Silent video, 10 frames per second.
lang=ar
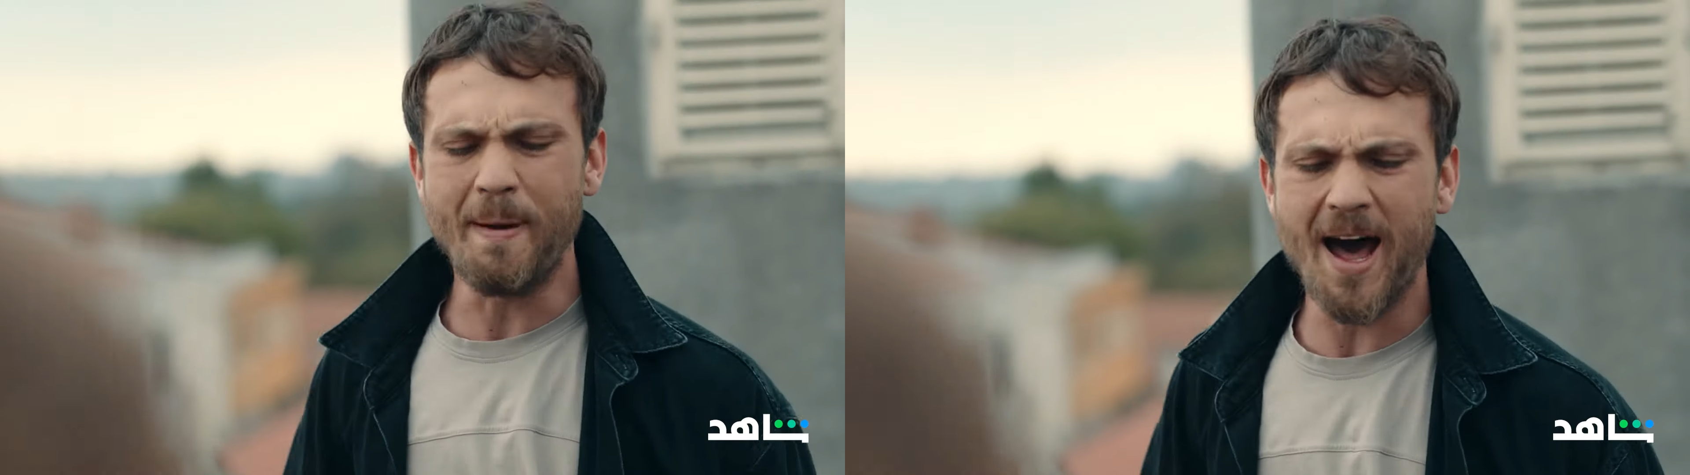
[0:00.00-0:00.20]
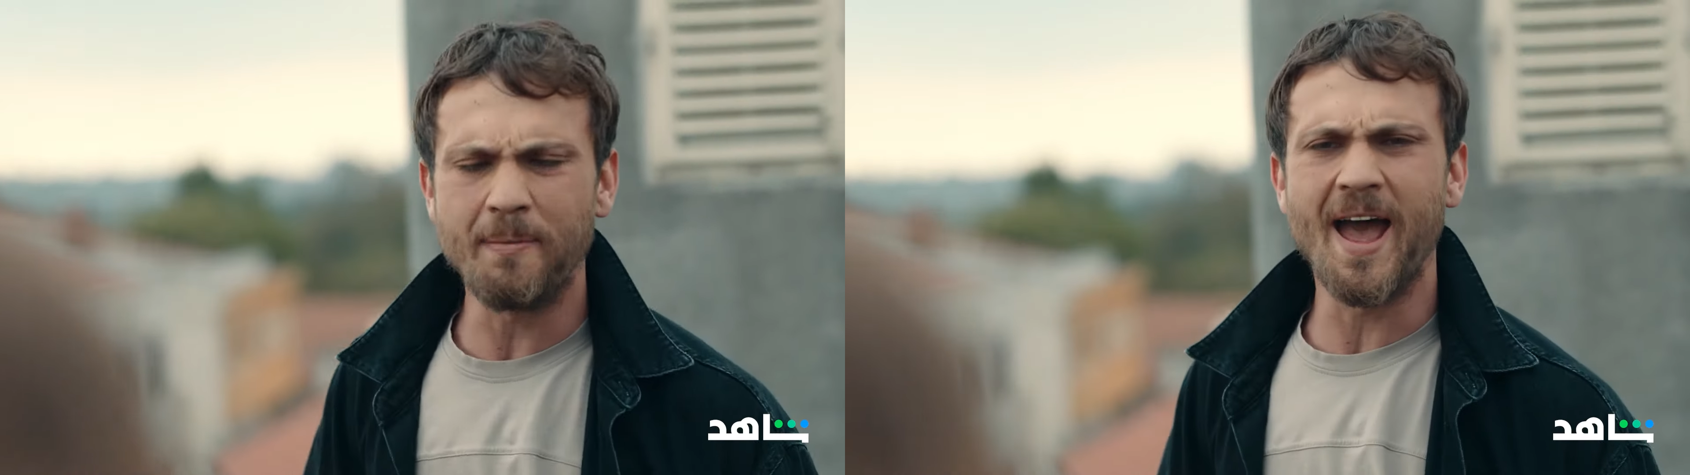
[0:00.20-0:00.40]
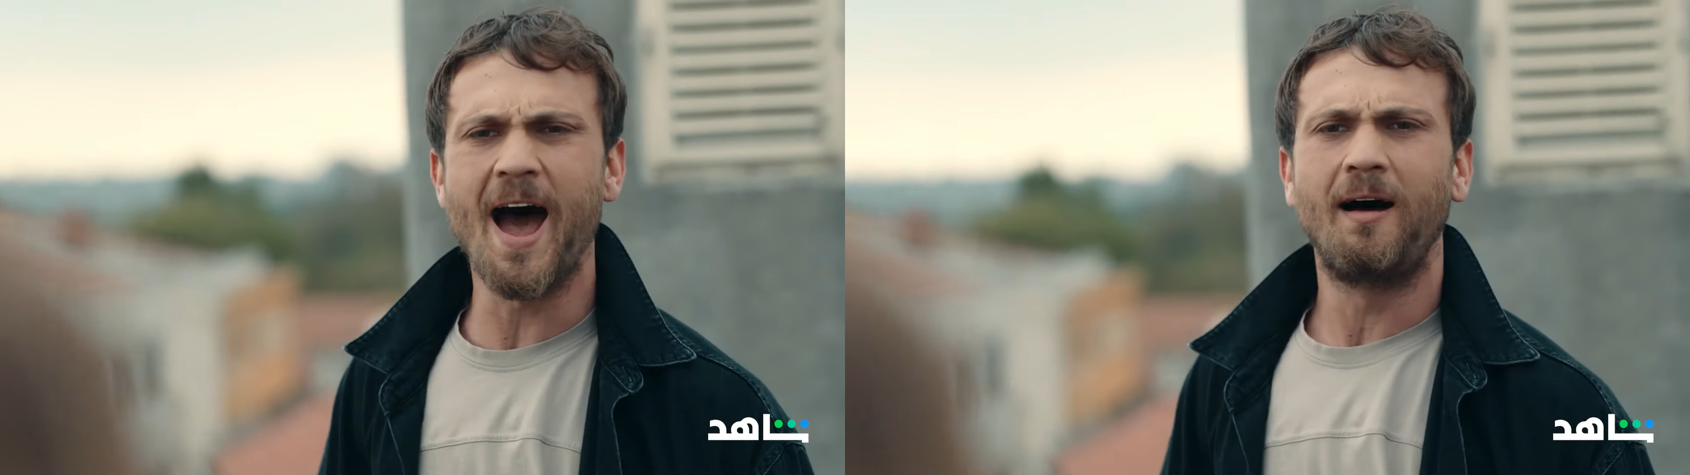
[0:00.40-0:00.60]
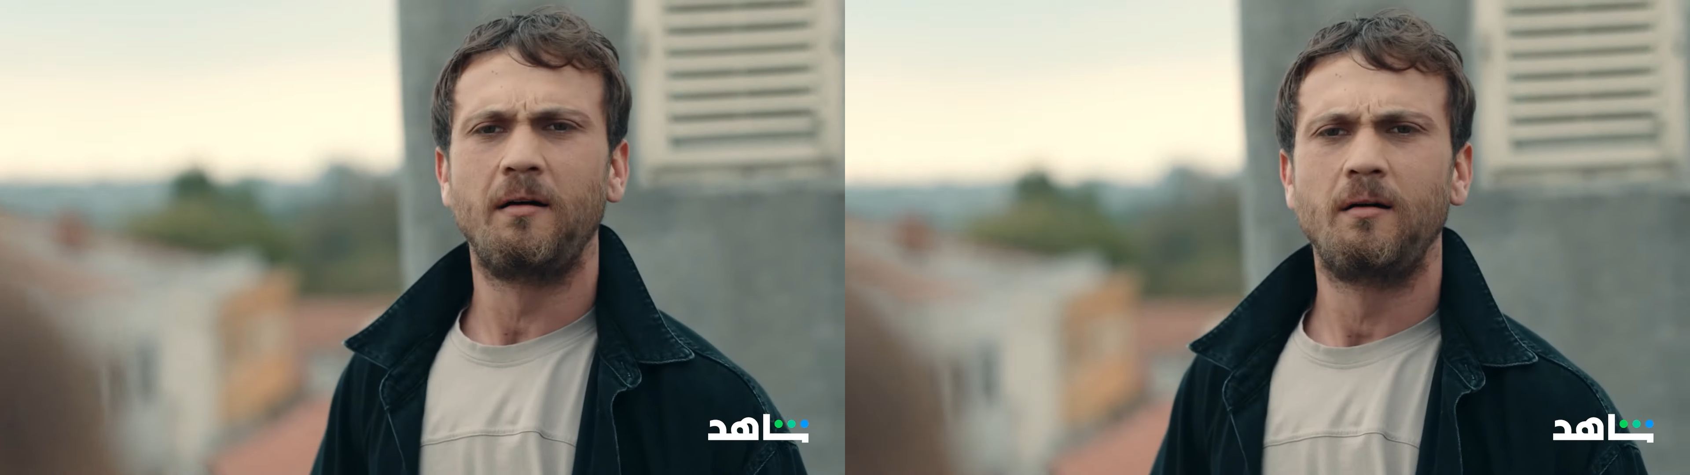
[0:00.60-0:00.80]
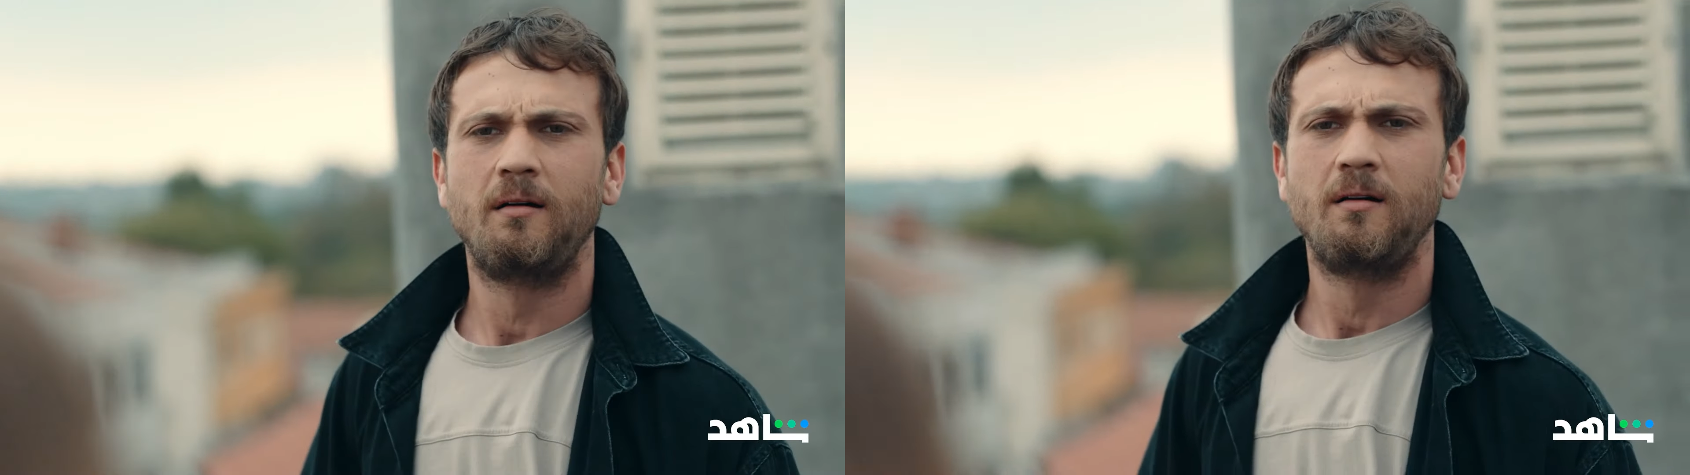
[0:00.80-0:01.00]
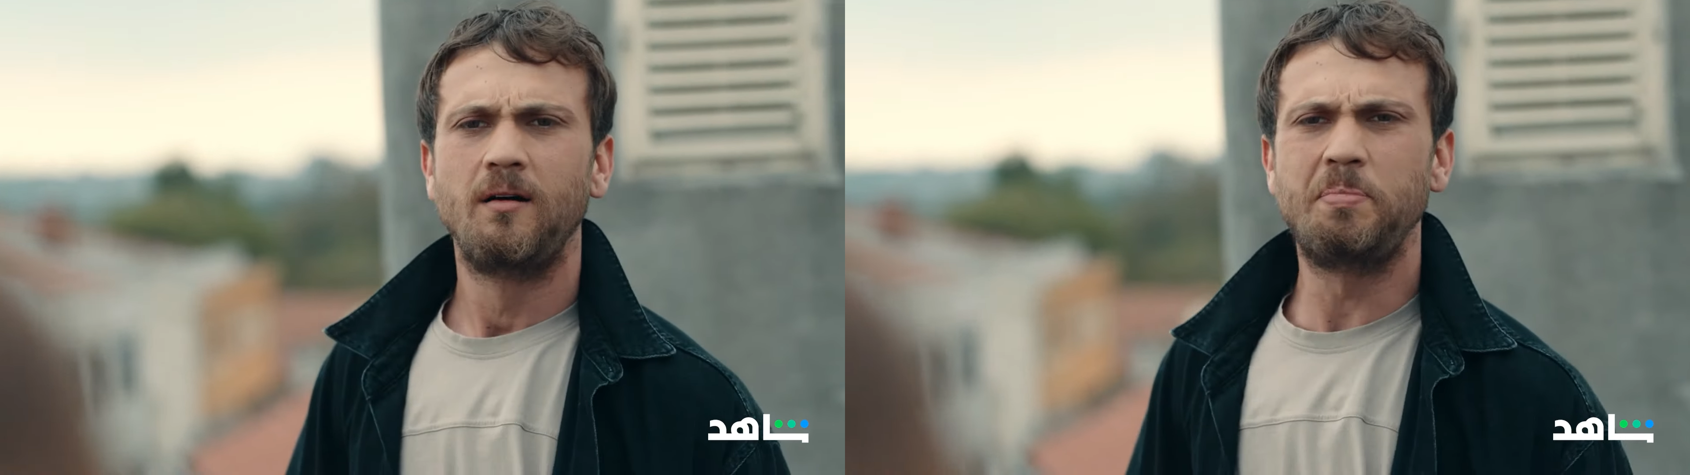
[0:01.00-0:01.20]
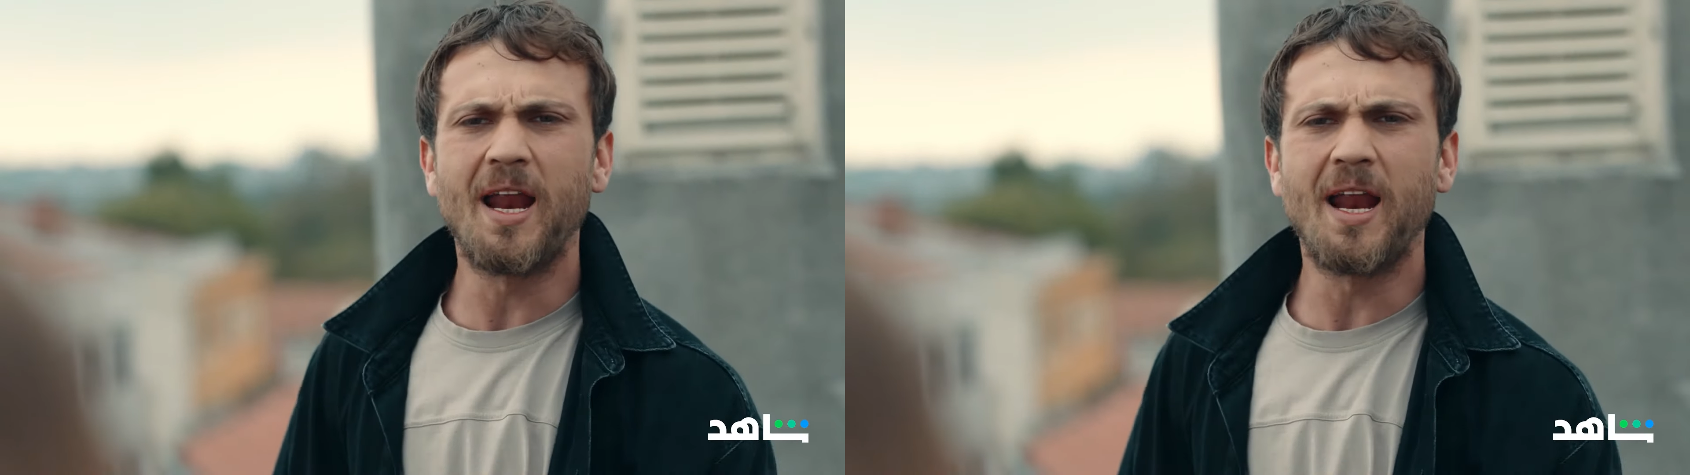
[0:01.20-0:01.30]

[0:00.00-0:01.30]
بدك يعني احكي اللي